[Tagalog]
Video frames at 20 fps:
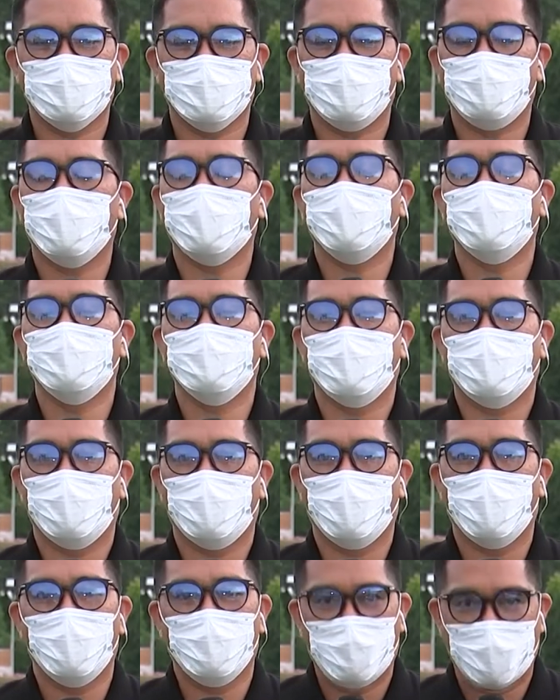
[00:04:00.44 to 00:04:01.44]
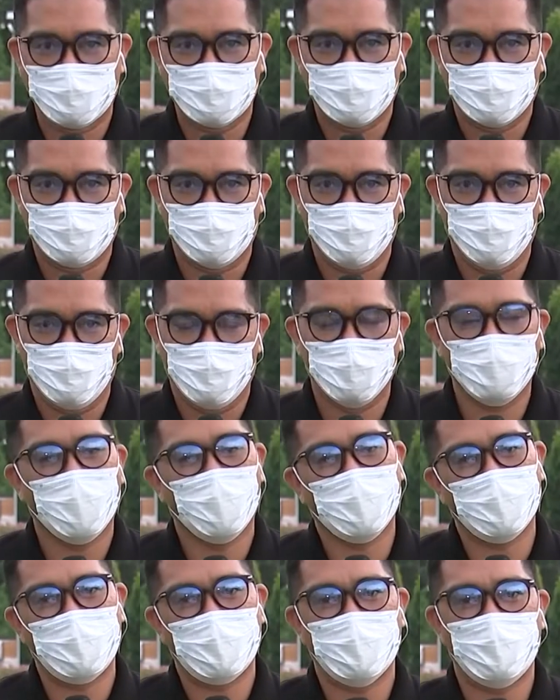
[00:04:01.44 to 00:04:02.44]
sa Maguindanao Massacre. Umuo ka
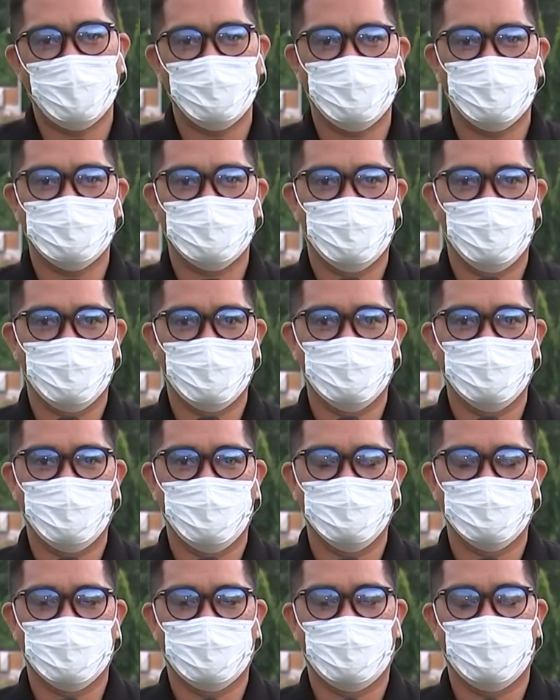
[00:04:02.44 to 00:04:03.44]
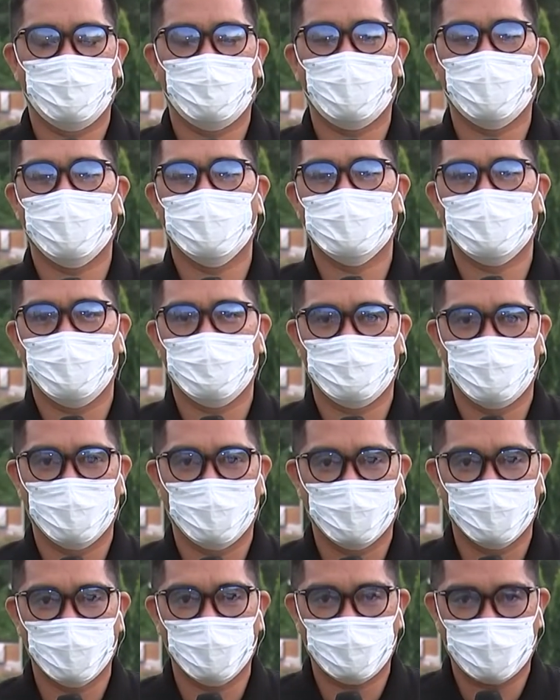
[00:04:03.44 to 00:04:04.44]
ng latest gikan dinhi sa Forest Lake
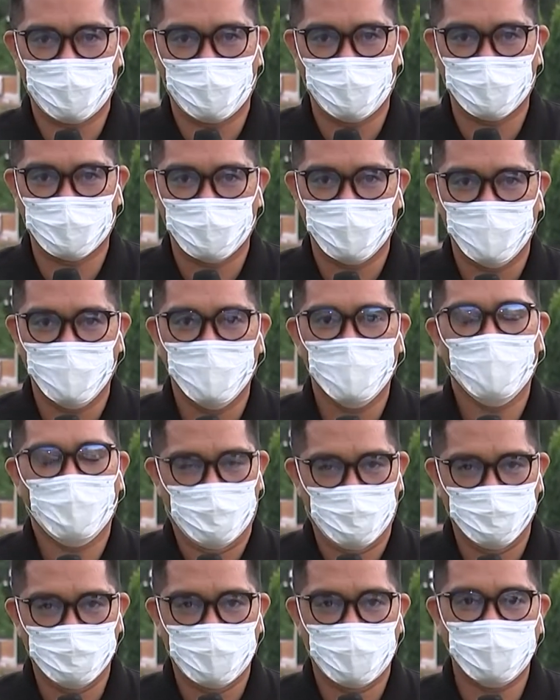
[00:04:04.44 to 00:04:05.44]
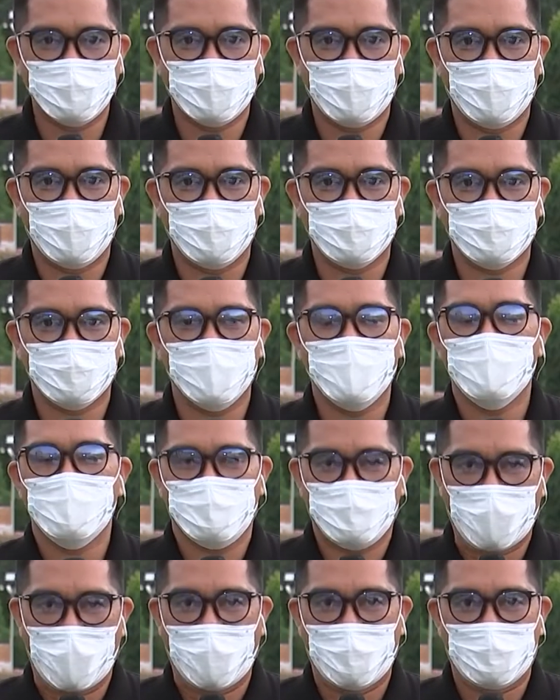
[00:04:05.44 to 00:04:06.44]
Memorial Park, Rodrey Salas
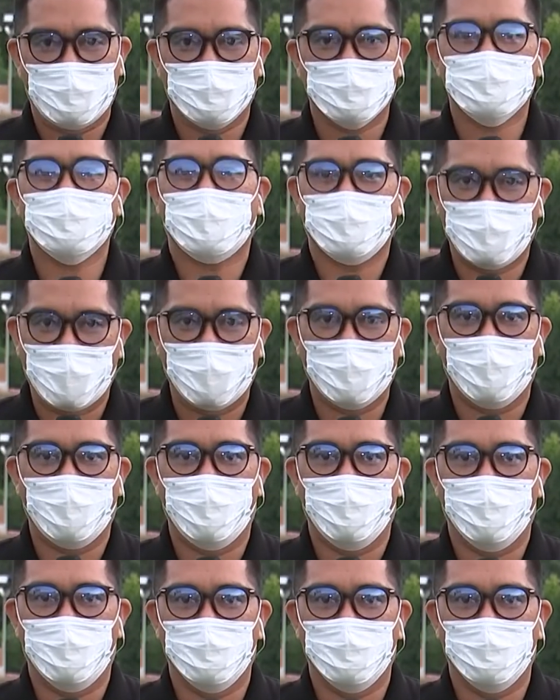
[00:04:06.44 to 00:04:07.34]
para sa bayan.